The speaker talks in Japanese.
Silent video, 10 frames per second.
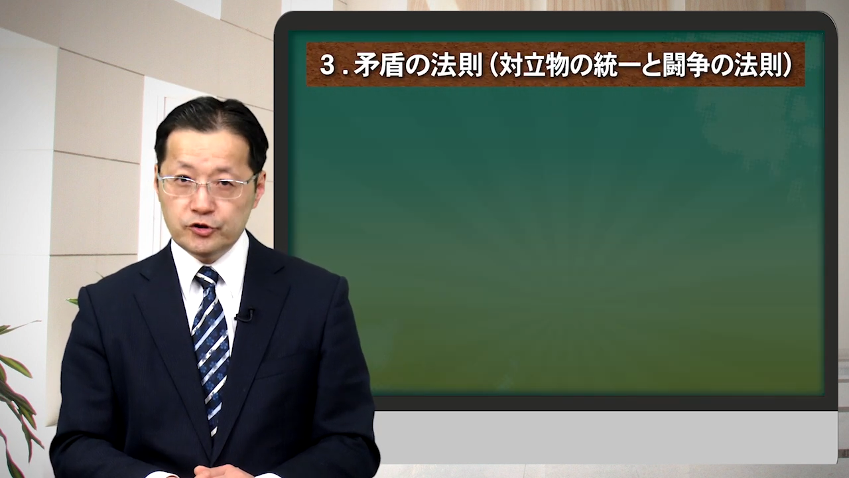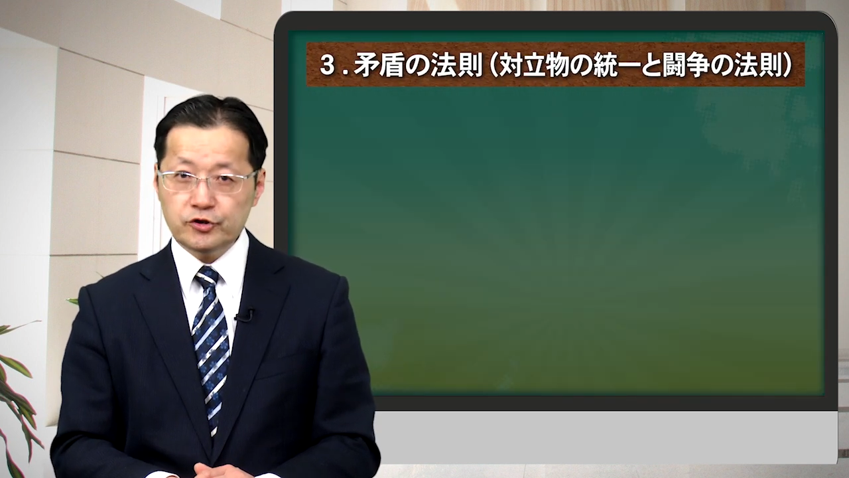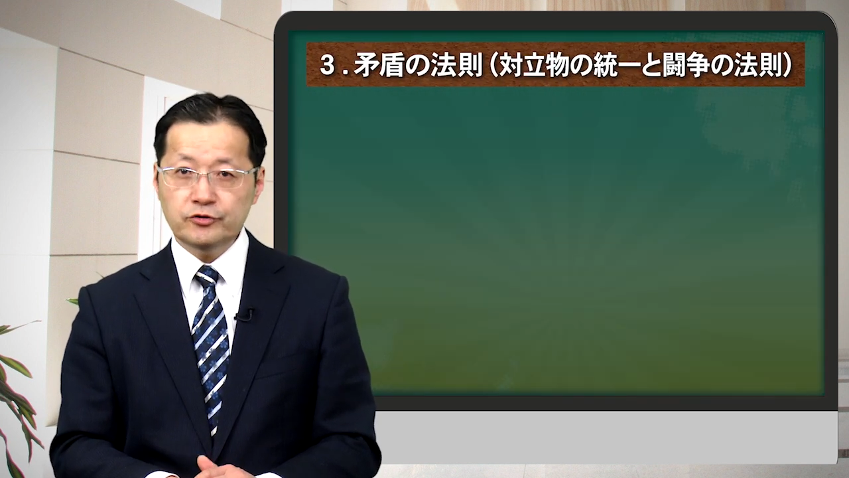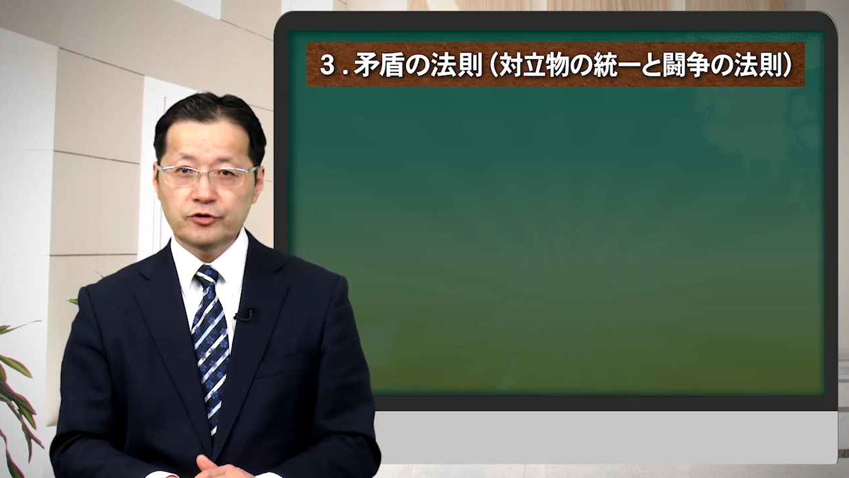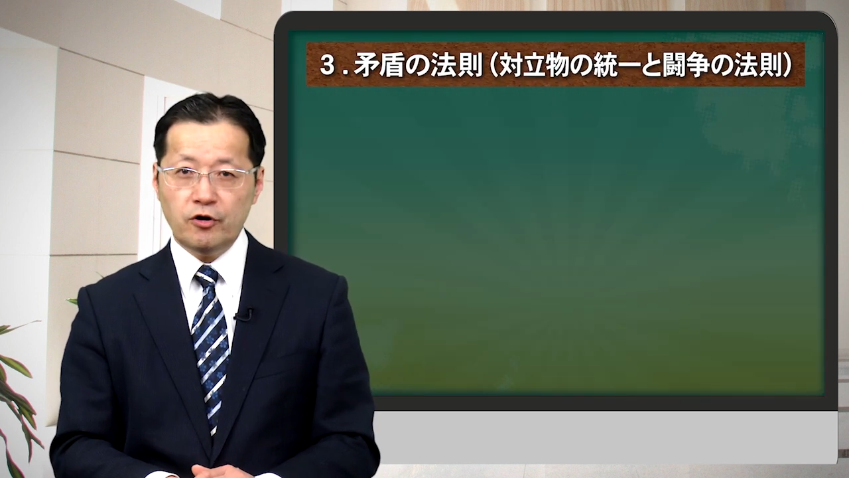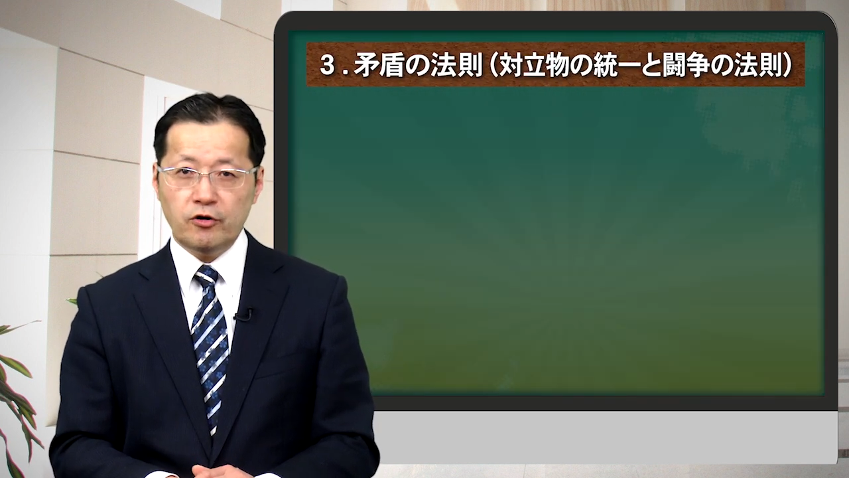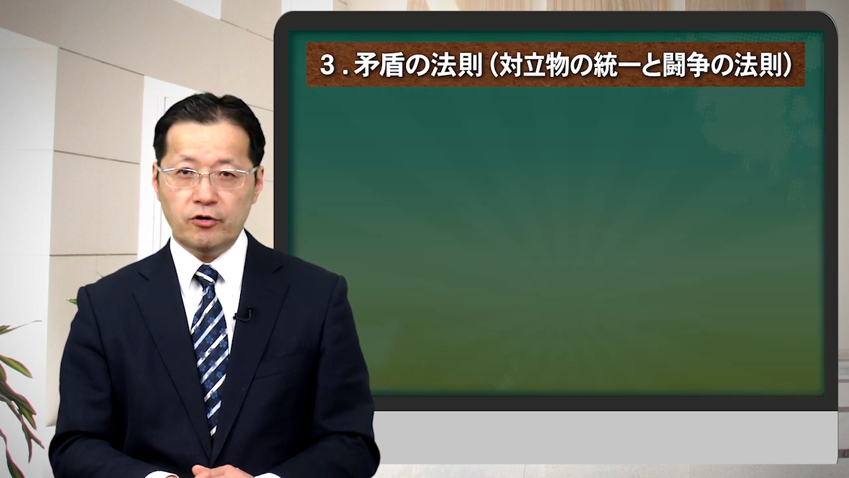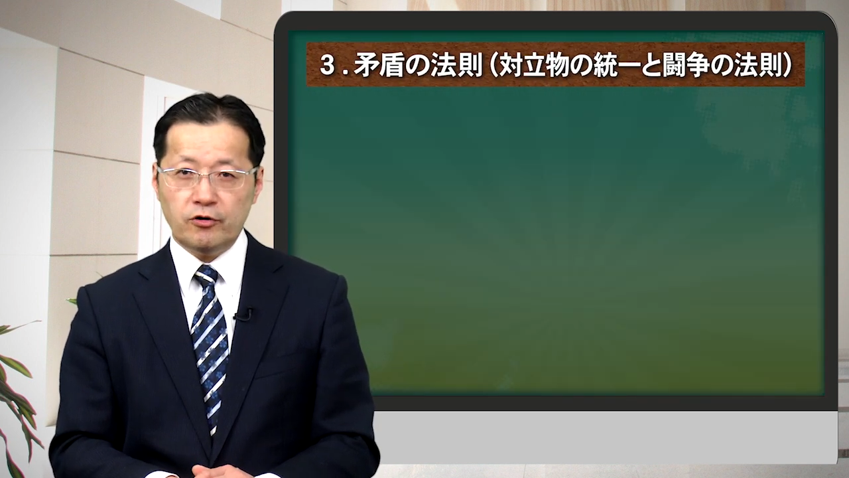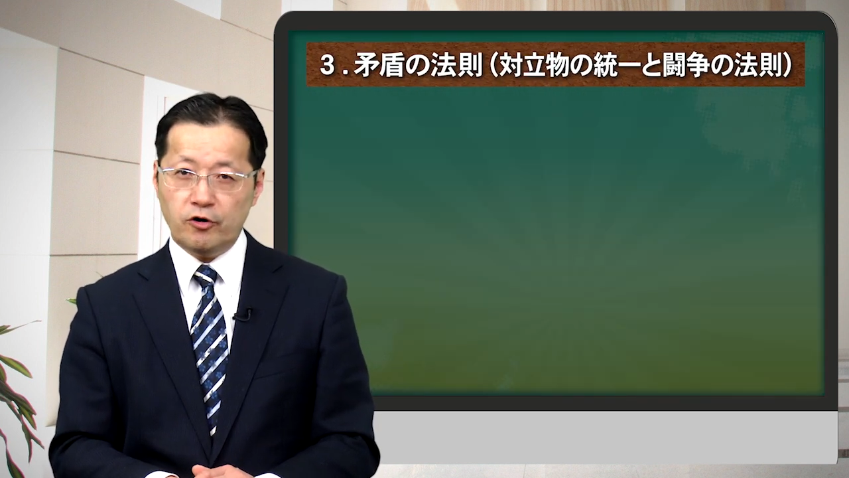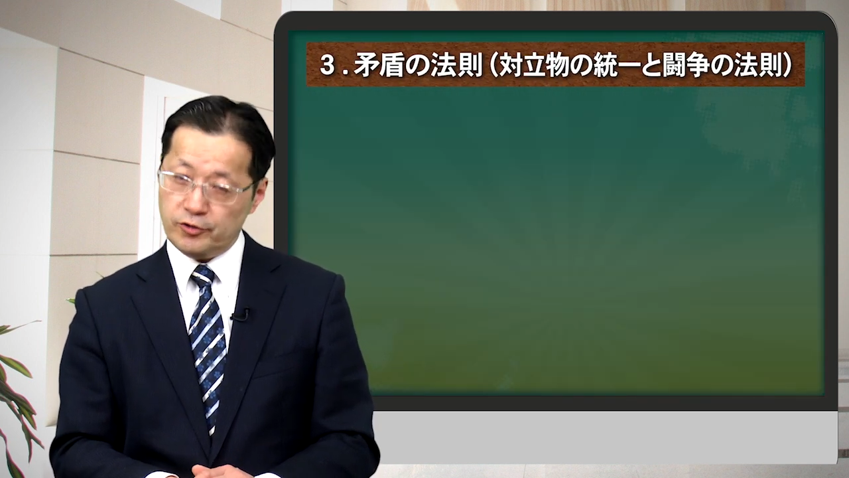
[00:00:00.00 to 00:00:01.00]
盾の
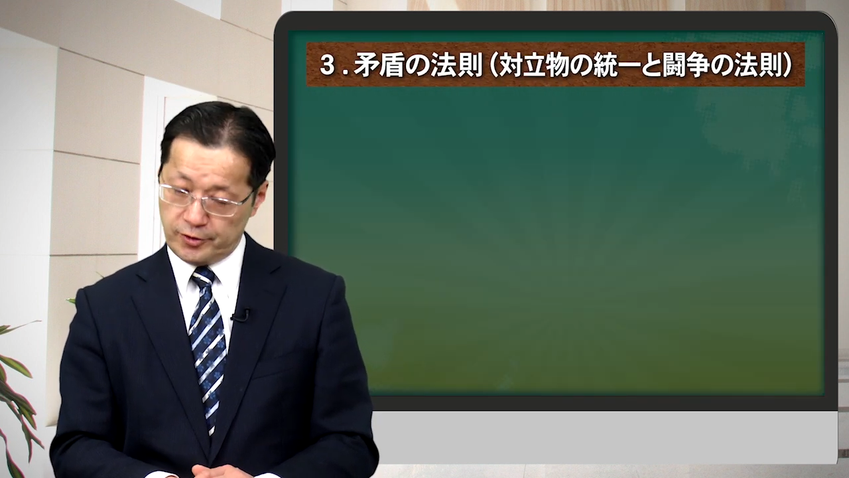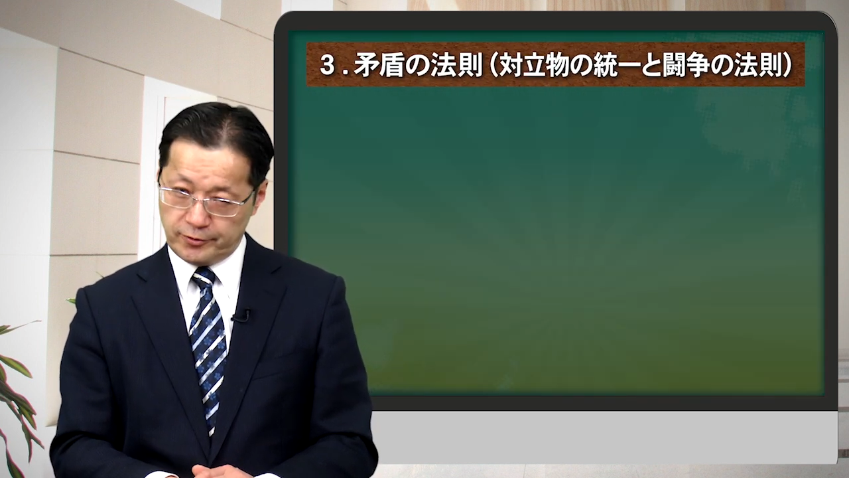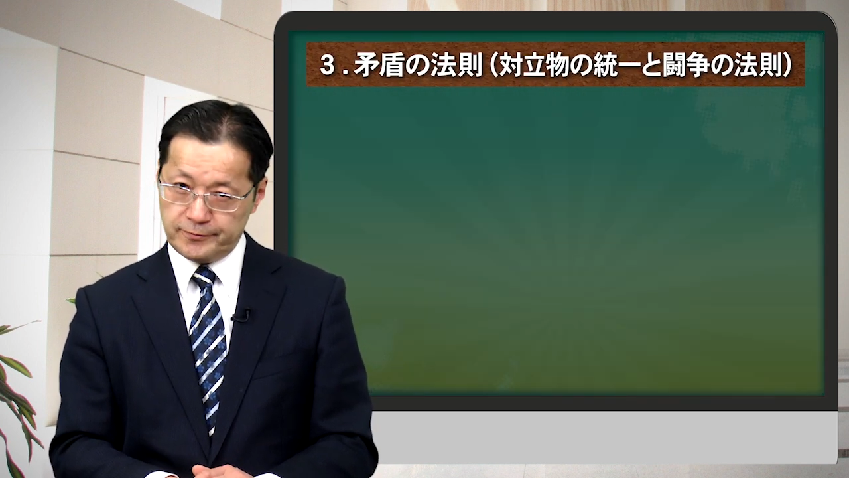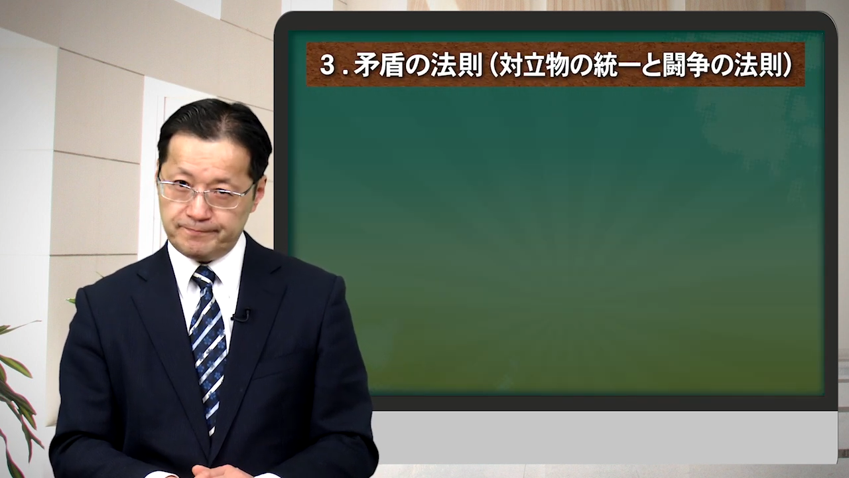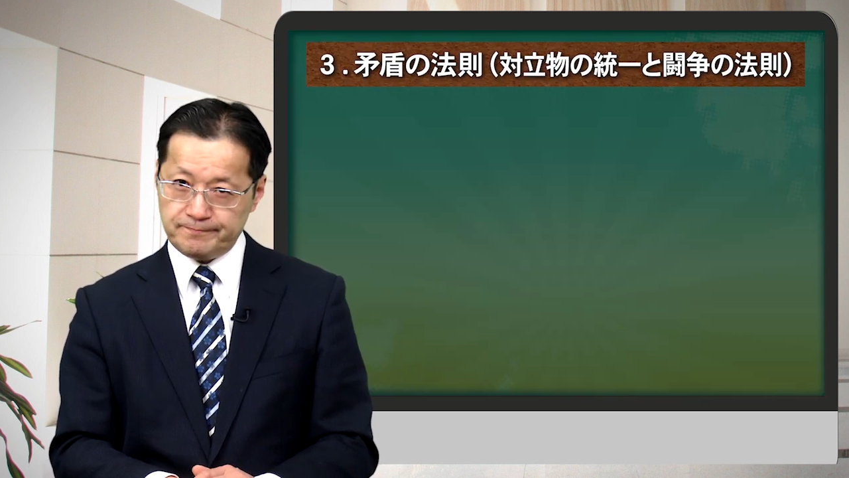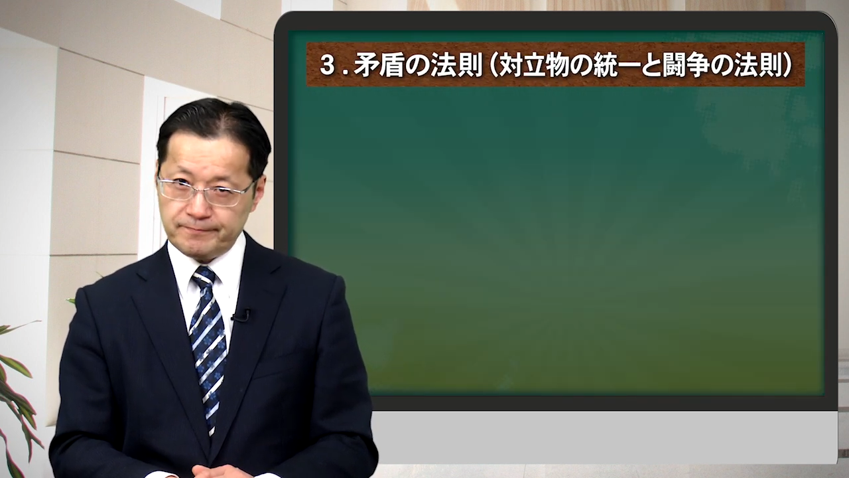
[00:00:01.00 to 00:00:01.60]
法則